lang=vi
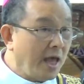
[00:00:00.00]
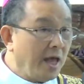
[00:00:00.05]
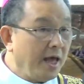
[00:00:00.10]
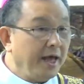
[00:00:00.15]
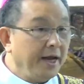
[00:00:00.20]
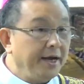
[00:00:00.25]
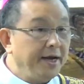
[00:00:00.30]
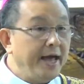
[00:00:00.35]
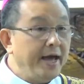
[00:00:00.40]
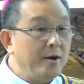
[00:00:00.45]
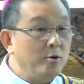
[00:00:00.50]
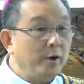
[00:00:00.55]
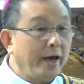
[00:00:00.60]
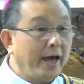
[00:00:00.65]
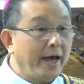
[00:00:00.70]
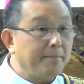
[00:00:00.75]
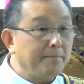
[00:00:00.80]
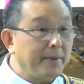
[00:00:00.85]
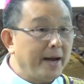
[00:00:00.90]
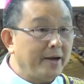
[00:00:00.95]
Nếu
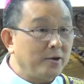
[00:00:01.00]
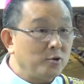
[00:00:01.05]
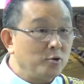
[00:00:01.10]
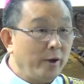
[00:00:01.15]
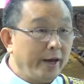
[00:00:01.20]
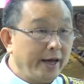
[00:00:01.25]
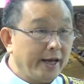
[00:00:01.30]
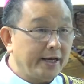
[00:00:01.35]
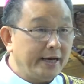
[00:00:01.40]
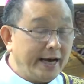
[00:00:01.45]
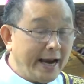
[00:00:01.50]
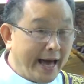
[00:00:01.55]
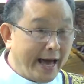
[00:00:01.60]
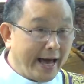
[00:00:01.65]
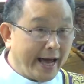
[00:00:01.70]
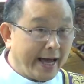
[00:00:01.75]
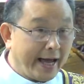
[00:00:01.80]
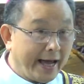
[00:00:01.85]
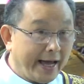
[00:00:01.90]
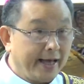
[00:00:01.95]
Emmanuel là
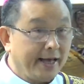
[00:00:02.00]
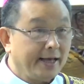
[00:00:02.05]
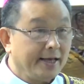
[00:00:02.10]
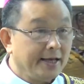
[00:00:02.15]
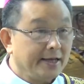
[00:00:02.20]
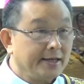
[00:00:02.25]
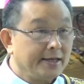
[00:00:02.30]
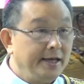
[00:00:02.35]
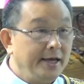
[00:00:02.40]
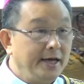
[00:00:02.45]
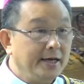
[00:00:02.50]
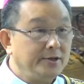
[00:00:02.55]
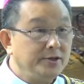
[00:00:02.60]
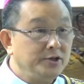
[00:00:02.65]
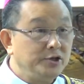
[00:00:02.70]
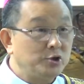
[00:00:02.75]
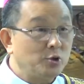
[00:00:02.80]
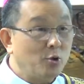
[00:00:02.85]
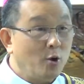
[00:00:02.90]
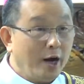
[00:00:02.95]
Thiên
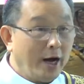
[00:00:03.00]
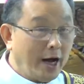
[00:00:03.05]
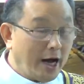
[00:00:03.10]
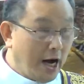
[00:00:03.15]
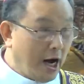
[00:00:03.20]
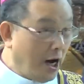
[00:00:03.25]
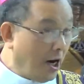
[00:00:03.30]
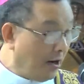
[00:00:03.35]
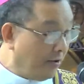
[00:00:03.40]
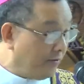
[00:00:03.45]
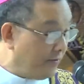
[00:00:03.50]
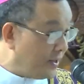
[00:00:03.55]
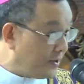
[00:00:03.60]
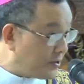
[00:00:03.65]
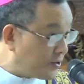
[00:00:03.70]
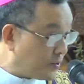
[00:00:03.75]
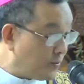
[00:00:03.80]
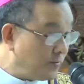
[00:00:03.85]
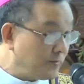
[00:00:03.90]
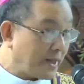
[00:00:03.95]
Chúa ở với
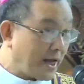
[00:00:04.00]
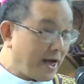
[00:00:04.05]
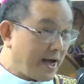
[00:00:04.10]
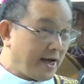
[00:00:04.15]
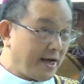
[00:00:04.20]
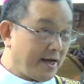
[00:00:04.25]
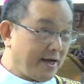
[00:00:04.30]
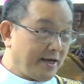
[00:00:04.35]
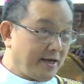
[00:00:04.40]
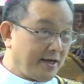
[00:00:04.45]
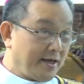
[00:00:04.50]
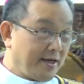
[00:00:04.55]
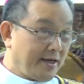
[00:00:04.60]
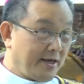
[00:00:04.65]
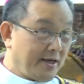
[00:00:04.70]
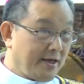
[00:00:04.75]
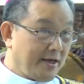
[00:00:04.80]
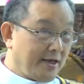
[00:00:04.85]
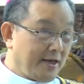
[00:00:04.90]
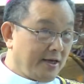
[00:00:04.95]
chúng ta,
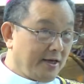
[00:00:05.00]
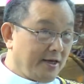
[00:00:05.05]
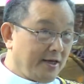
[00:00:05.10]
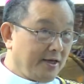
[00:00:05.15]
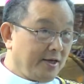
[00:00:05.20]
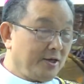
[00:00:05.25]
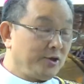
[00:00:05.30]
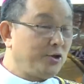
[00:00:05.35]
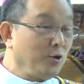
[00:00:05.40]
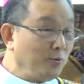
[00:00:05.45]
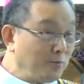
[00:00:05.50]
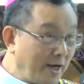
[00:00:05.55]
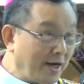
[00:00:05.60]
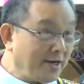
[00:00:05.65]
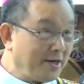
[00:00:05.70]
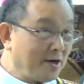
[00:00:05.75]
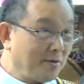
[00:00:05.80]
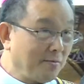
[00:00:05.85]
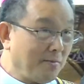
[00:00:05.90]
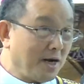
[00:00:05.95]
chúng ta
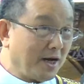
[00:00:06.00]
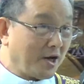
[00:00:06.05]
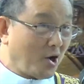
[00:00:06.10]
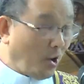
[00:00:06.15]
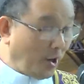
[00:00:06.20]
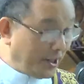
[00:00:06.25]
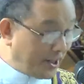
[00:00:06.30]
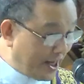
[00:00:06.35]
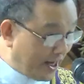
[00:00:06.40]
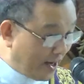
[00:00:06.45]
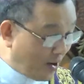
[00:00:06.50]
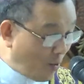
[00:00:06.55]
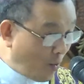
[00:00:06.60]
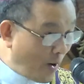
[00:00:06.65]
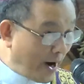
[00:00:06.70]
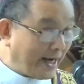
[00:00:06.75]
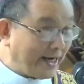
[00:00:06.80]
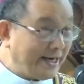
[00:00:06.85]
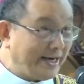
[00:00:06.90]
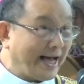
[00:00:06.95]
được mời gọi để
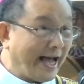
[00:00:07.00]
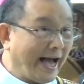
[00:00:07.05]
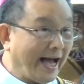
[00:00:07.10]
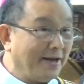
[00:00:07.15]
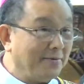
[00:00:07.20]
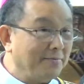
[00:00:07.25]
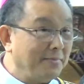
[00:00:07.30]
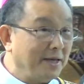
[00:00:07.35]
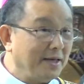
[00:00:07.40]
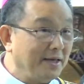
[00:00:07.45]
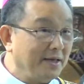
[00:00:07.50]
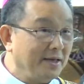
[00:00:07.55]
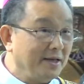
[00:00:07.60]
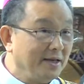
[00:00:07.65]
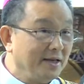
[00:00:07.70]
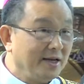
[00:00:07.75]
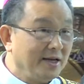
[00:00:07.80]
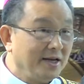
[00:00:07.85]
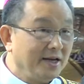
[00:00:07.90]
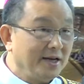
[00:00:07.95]
hoán cải mình,
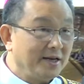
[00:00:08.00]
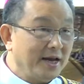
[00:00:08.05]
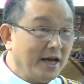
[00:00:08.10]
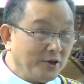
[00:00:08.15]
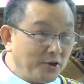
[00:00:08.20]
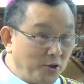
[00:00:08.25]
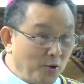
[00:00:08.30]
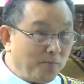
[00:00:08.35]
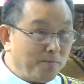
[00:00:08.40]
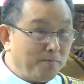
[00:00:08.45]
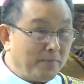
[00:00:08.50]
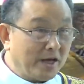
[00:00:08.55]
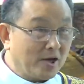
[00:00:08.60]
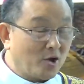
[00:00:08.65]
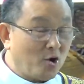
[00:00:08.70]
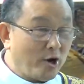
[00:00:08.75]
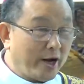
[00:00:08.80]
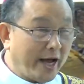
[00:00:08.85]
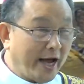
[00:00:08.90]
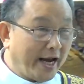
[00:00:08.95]
để giúp mình
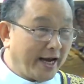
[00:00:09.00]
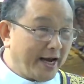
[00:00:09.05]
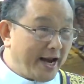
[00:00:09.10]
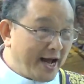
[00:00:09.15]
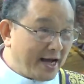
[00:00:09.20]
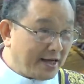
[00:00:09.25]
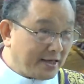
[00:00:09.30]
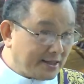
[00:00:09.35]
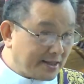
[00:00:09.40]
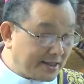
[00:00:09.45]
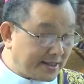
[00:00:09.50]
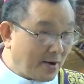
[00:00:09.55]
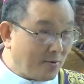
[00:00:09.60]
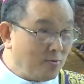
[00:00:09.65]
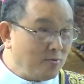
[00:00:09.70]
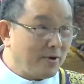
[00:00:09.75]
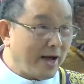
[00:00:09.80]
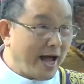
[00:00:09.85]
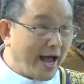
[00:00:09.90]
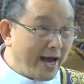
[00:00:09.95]
có khả năng
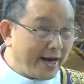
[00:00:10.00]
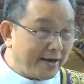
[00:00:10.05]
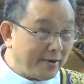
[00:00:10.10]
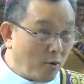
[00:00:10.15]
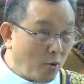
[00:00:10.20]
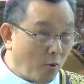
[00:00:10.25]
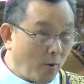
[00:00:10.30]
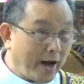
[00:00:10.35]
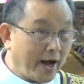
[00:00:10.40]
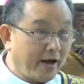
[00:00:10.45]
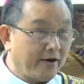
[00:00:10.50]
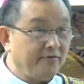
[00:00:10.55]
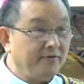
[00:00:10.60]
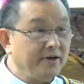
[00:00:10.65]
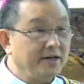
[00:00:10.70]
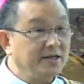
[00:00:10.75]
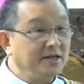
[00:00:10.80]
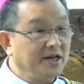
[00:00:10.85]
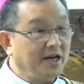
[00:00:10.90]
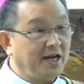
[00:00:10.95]
sống an hòa với
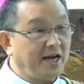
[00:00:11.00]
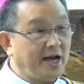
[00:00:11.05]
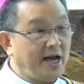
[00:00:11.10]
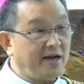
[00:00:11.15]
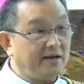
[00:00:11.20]
người khác.